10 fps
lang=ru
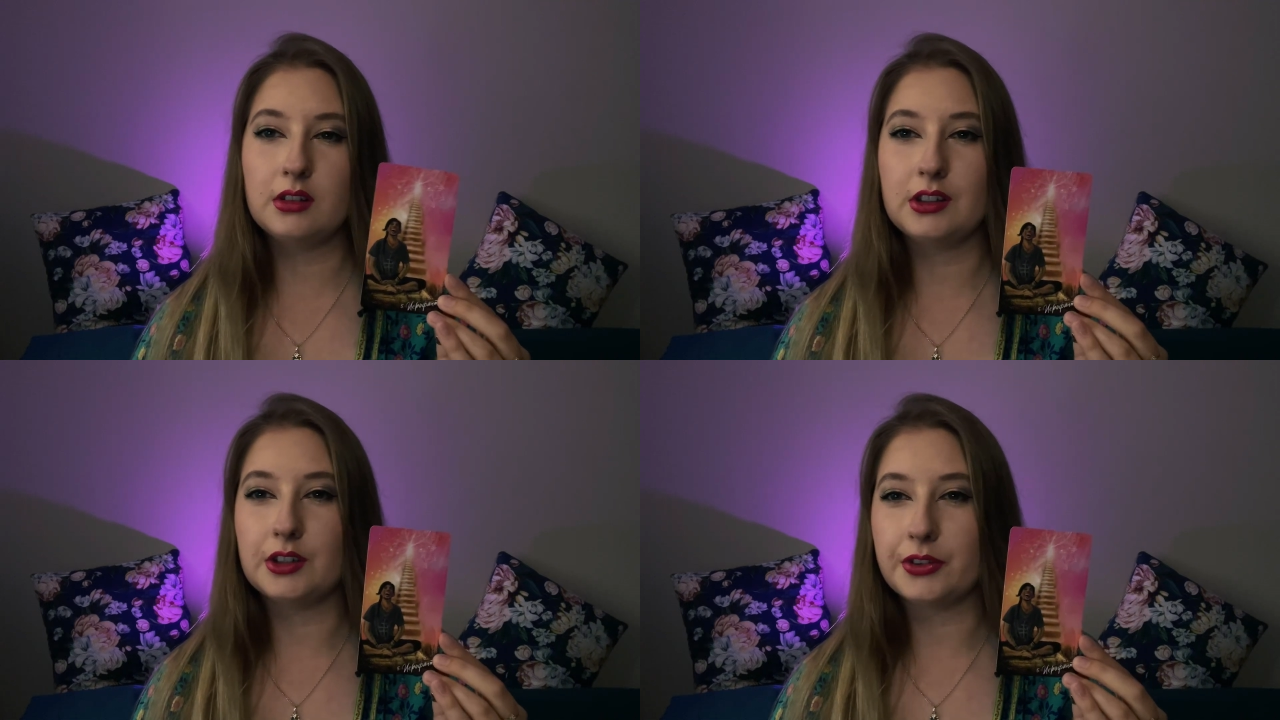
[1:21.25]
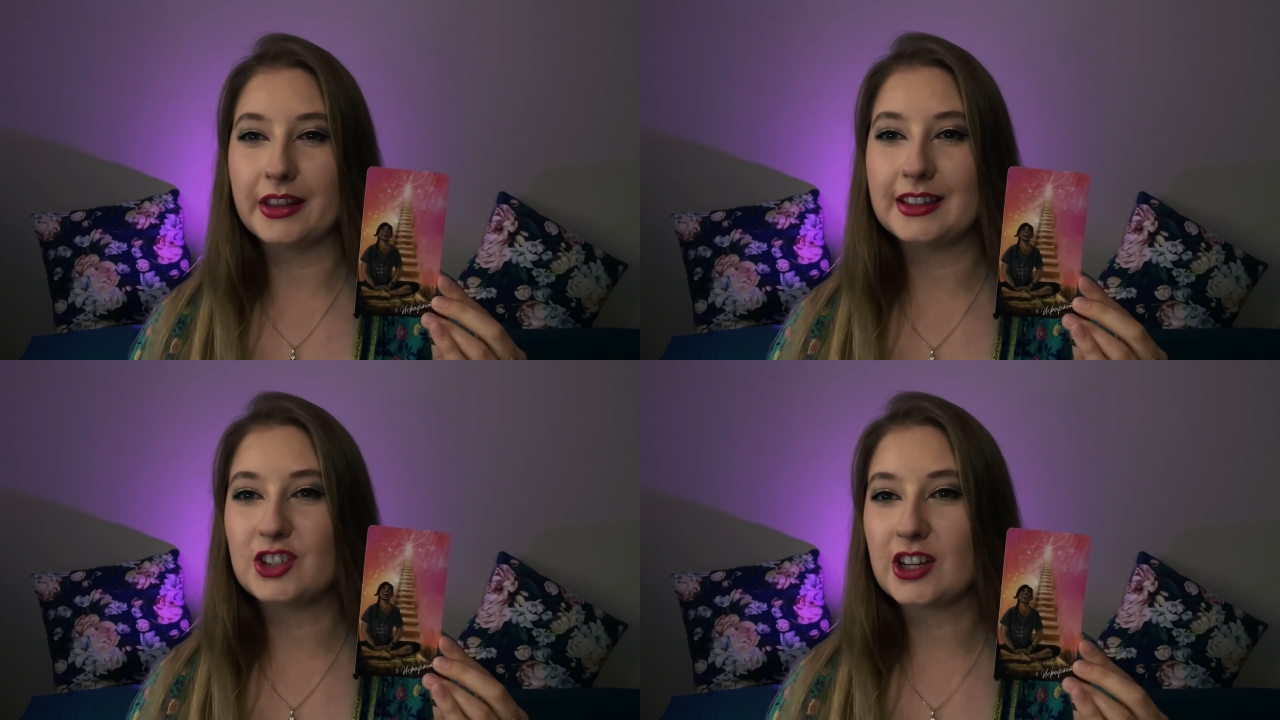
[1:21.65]

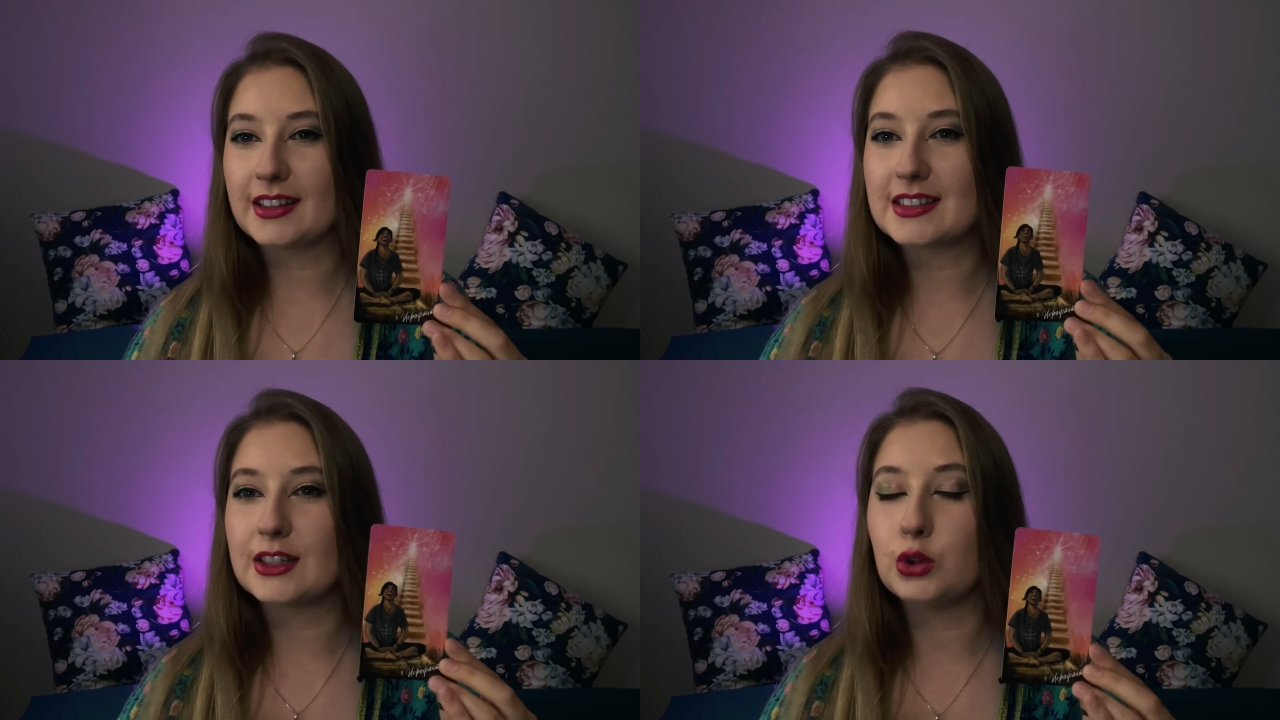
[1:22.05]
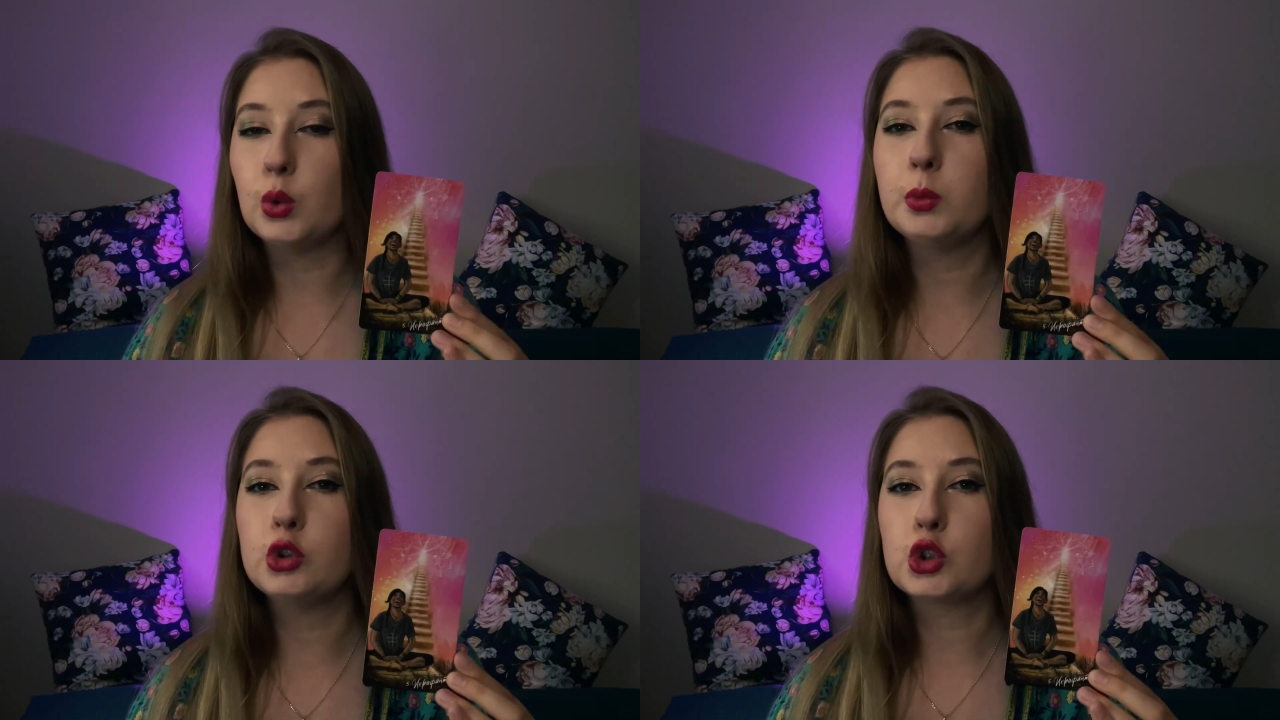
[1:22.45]
Иерофанты часто
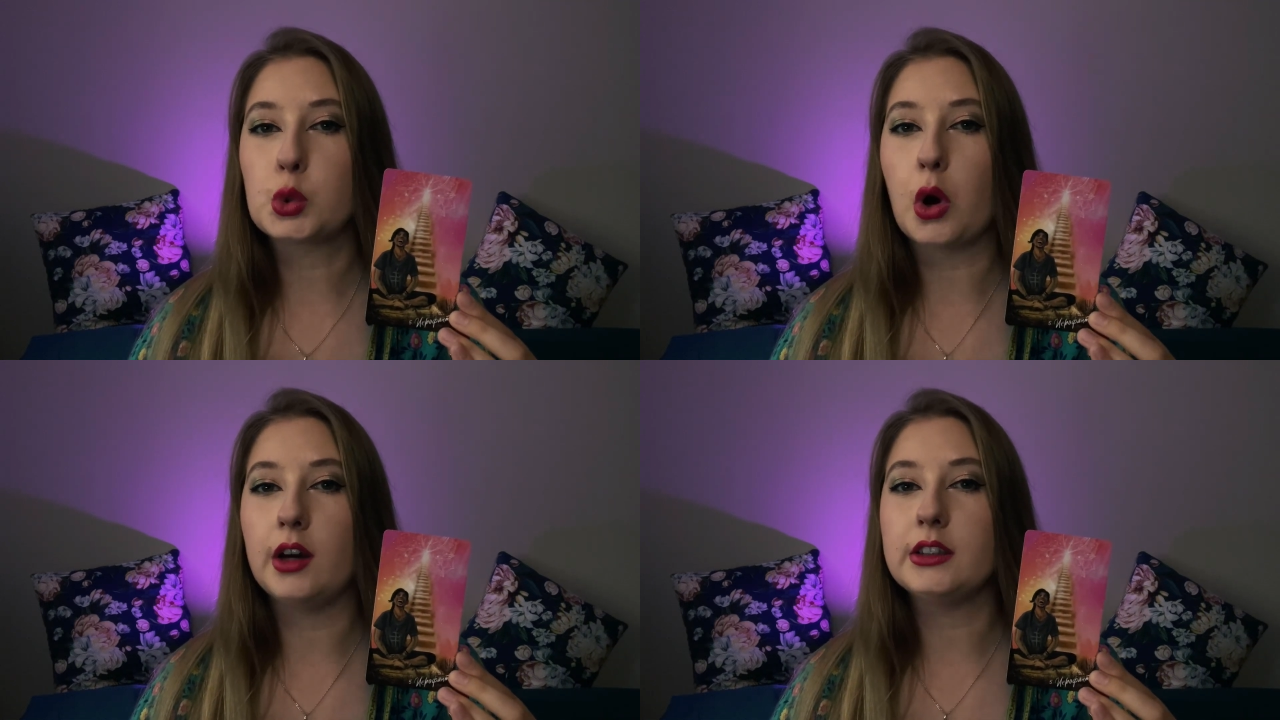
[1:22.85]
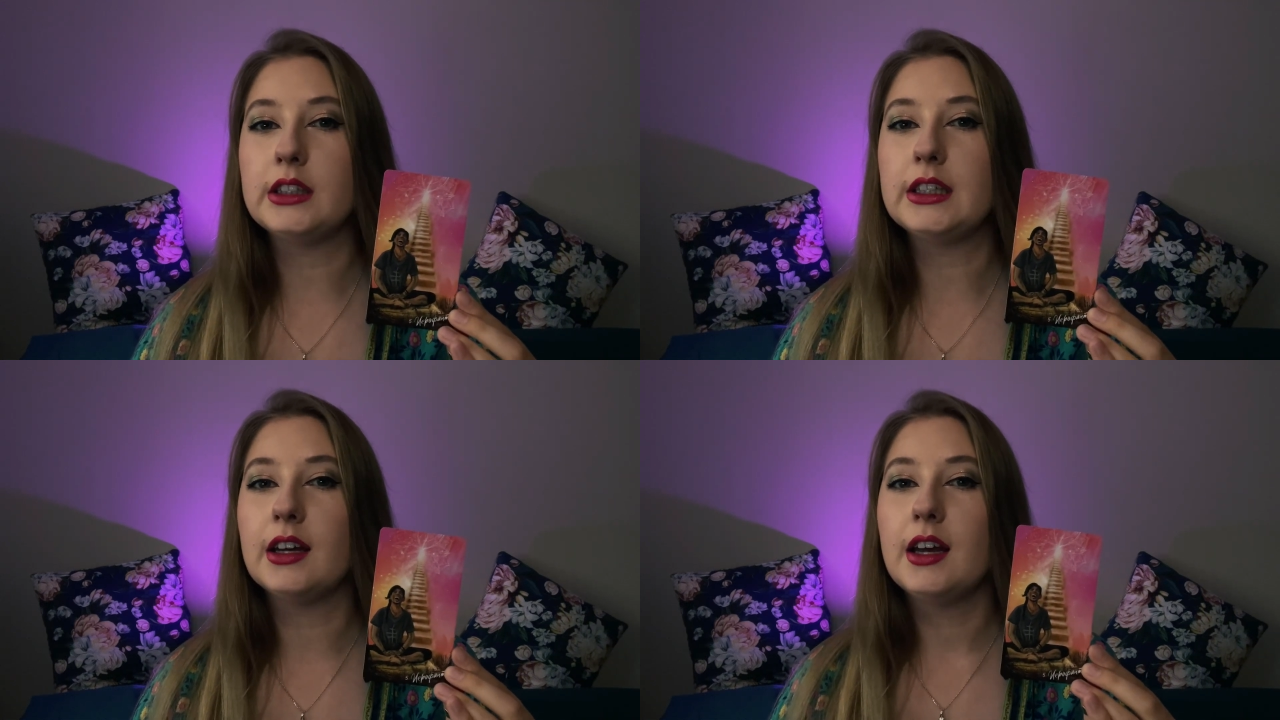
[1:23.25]
думают, что
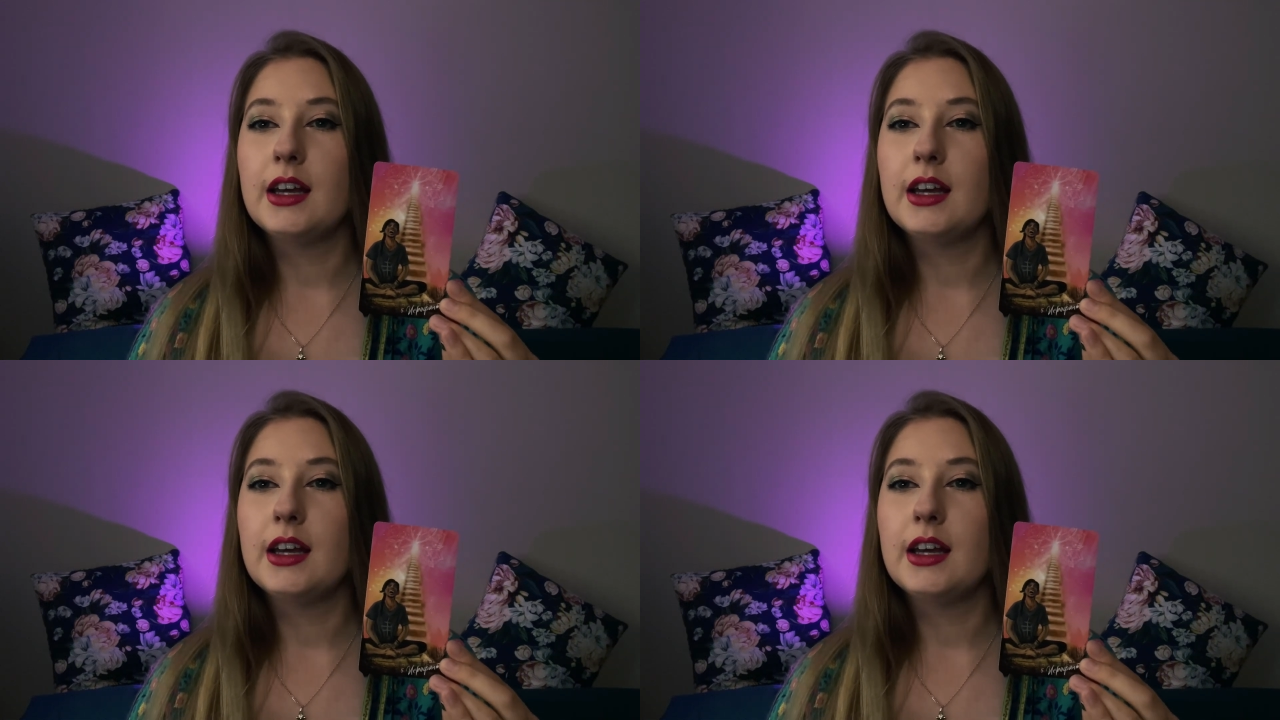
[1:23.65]
они